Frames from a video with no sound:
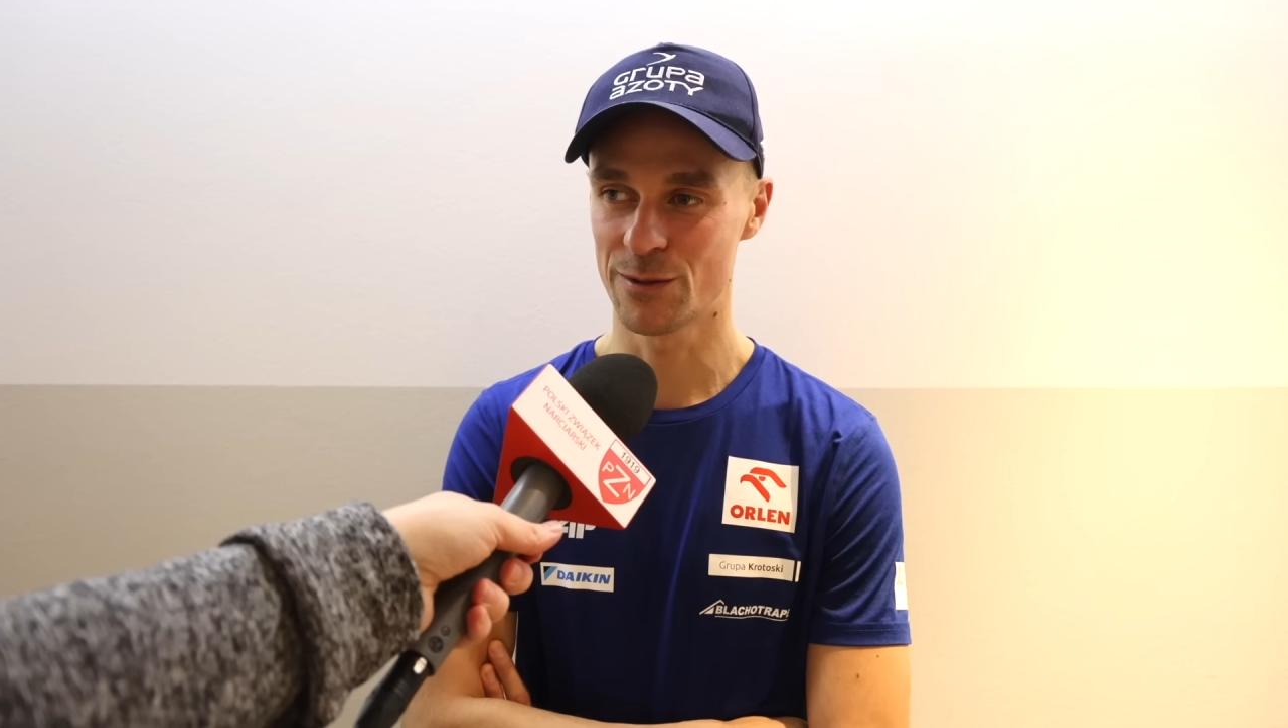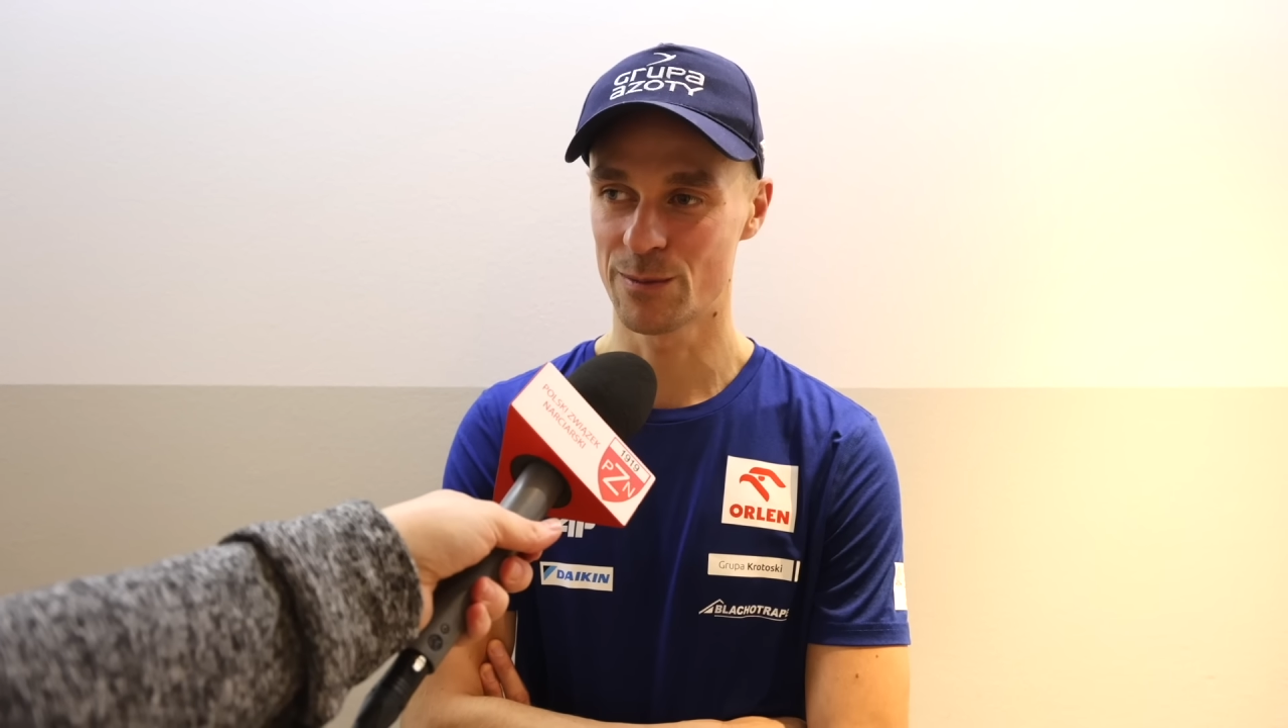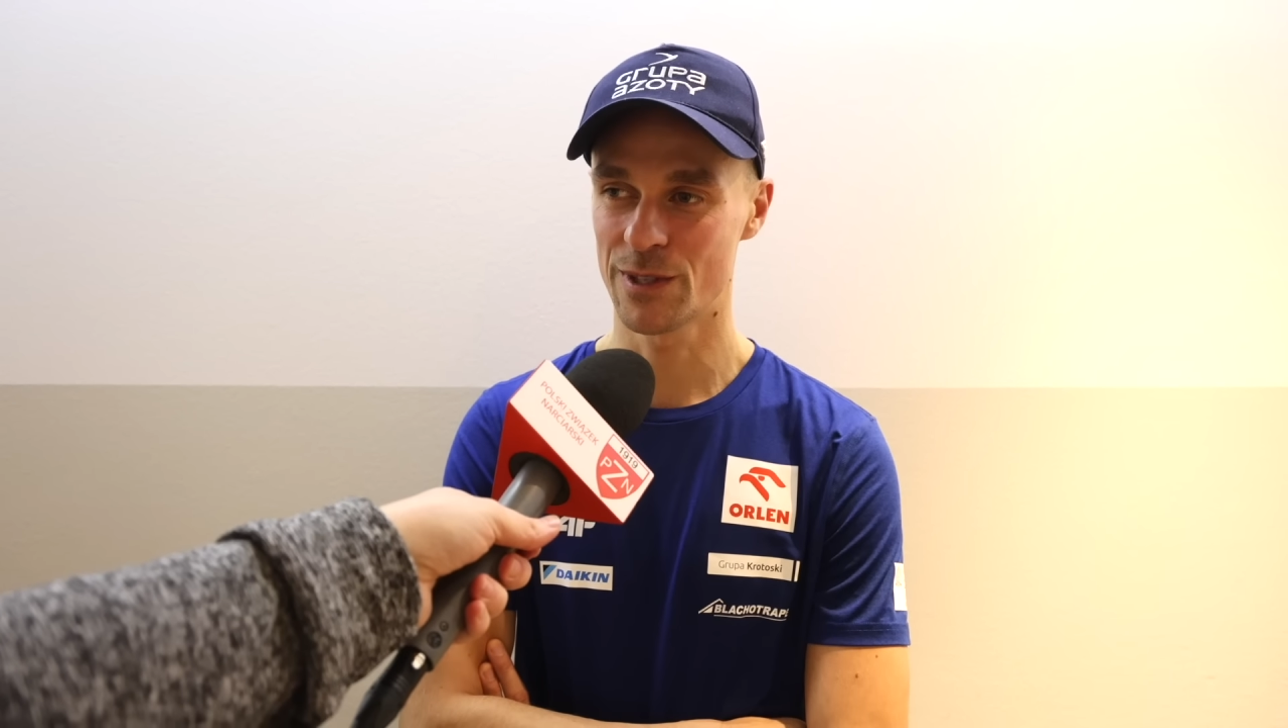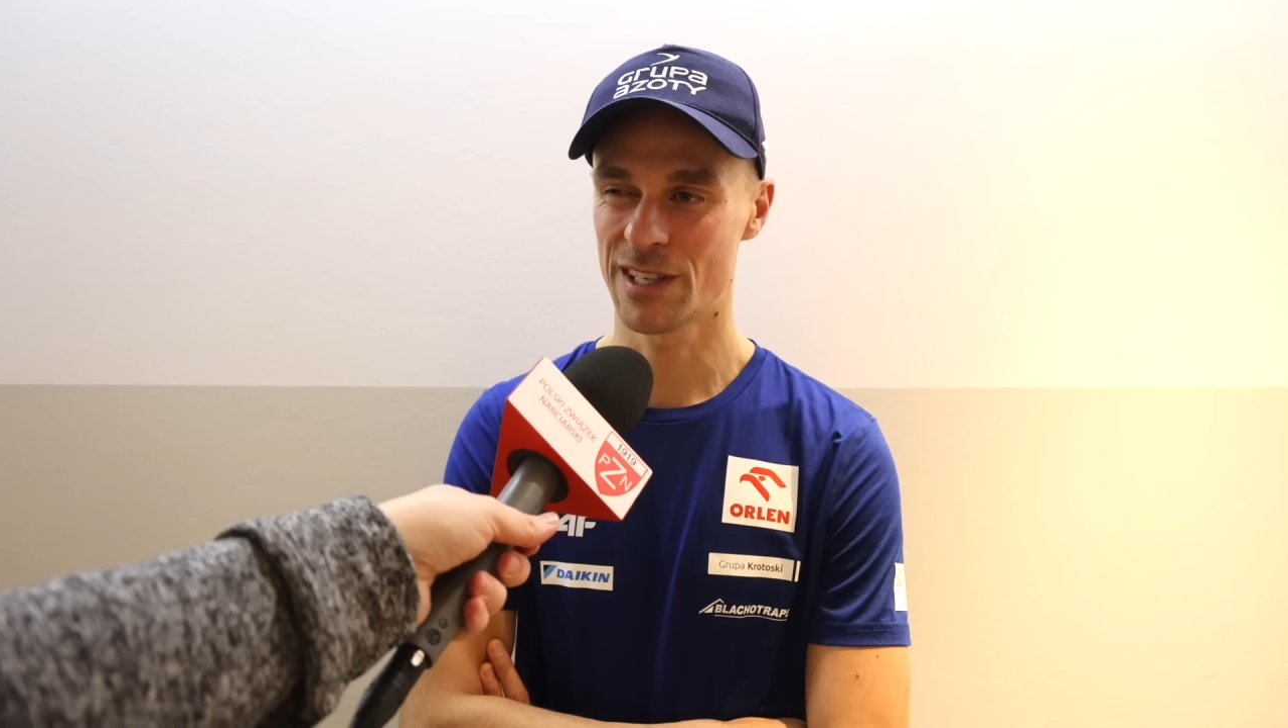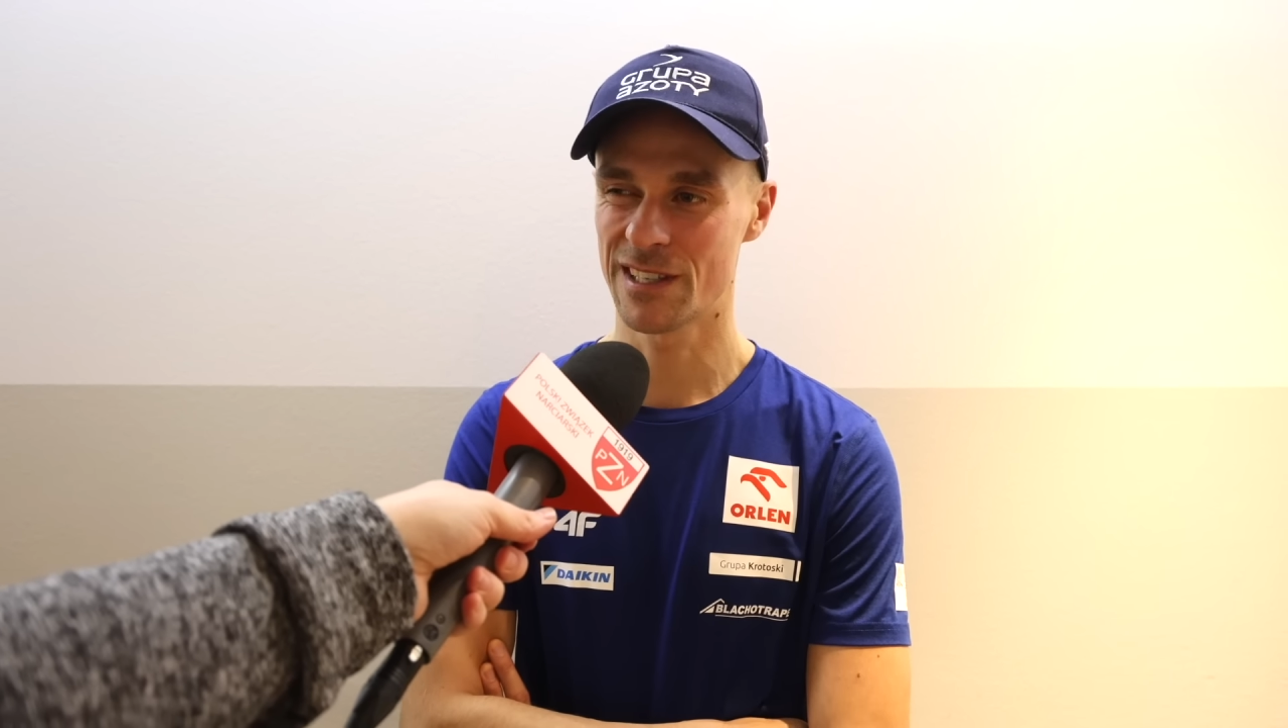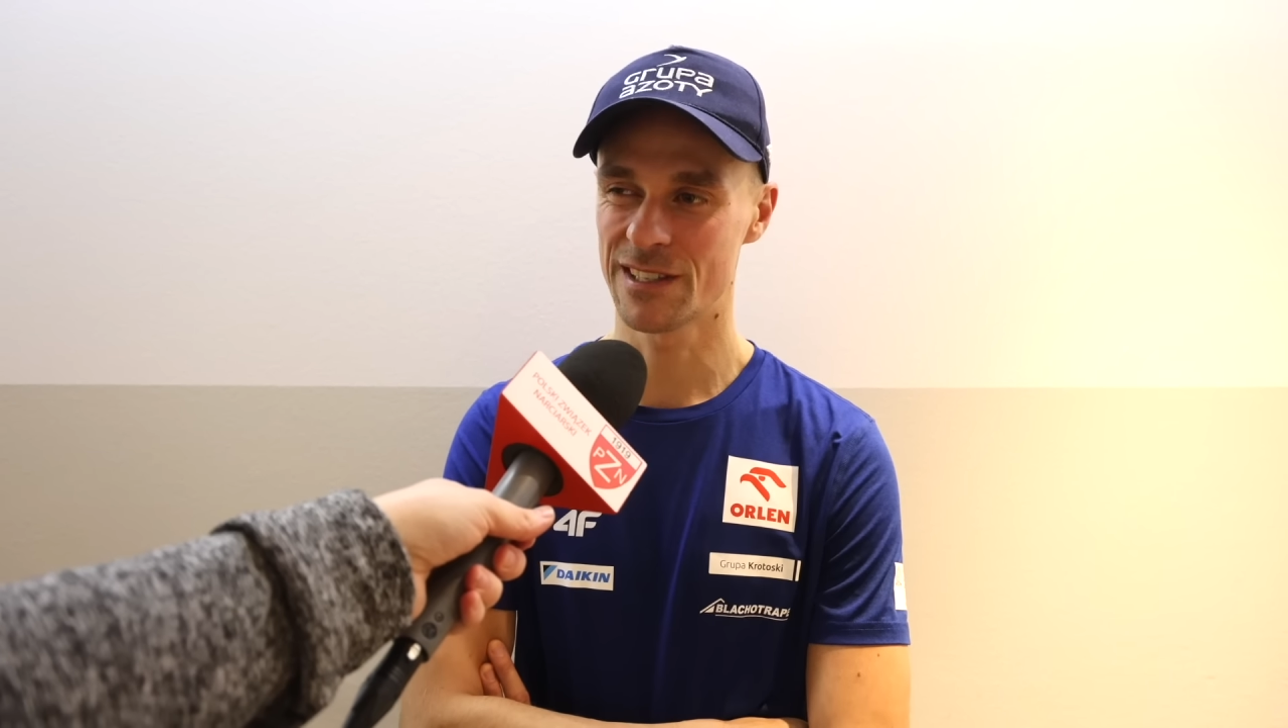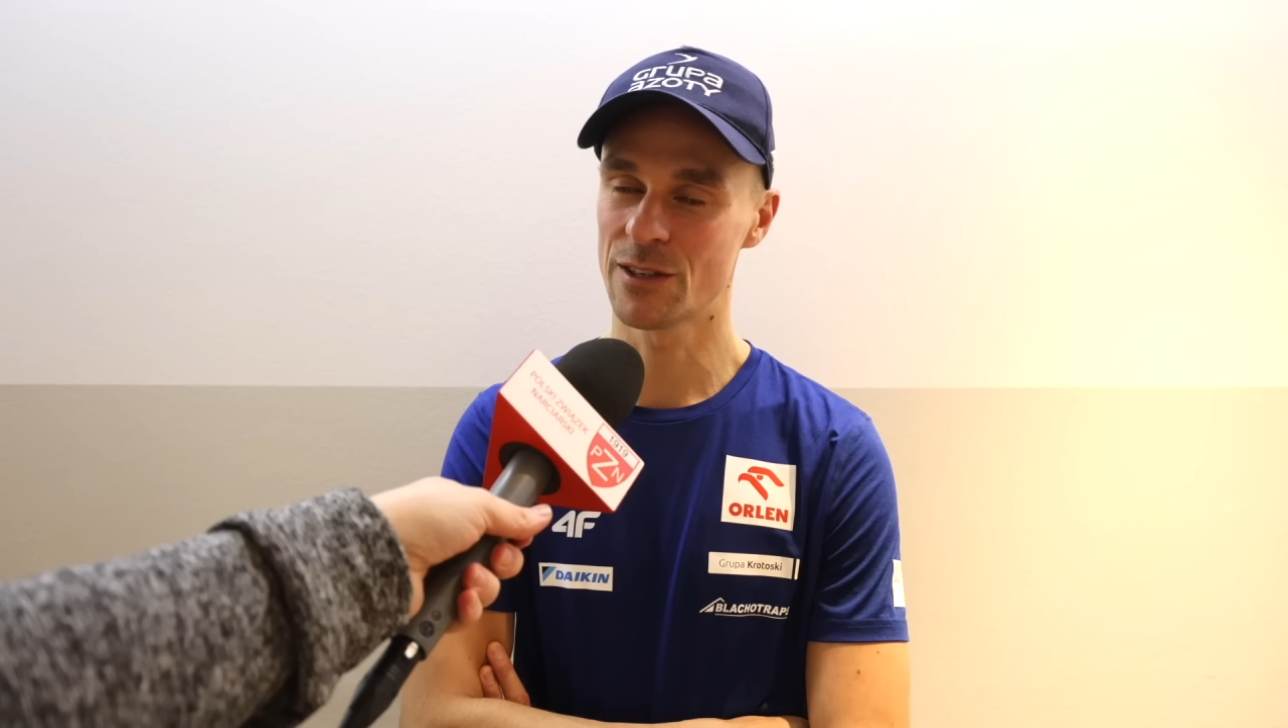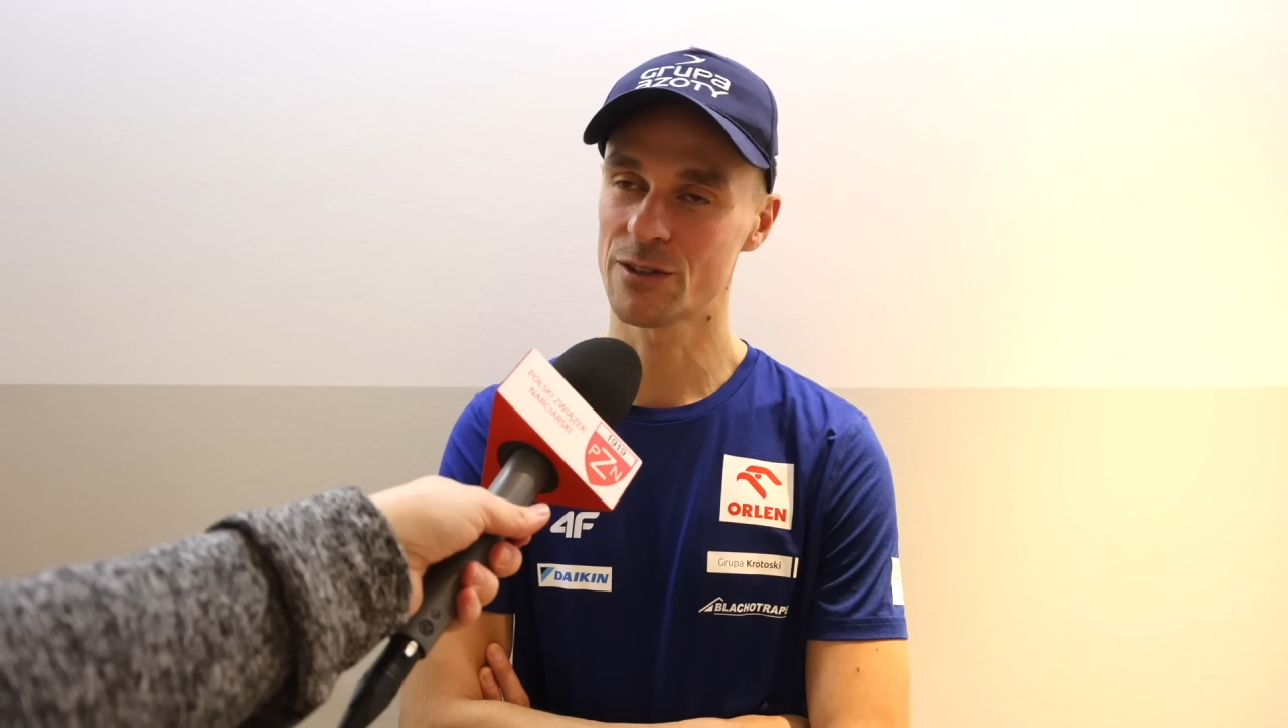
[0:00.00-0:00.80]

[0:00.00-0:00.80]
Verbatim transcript: sumie nie